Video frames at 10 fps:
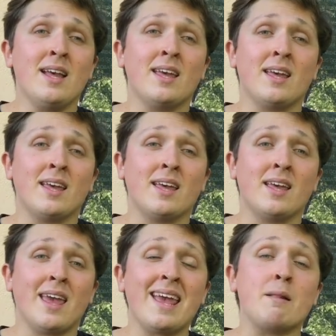
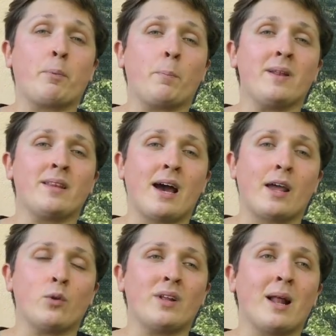eh, è il
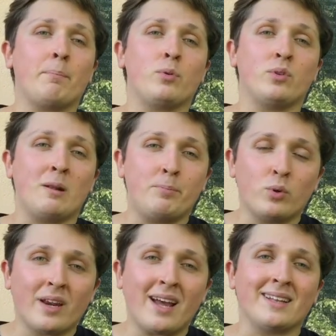proprietario della più, del più
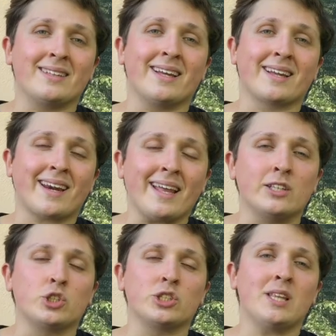grande
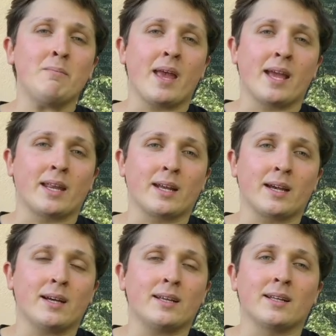ranch
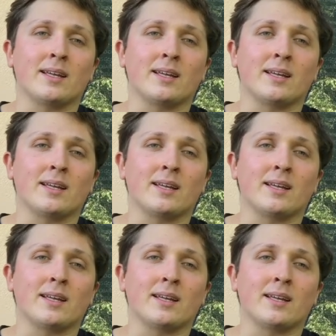d'America,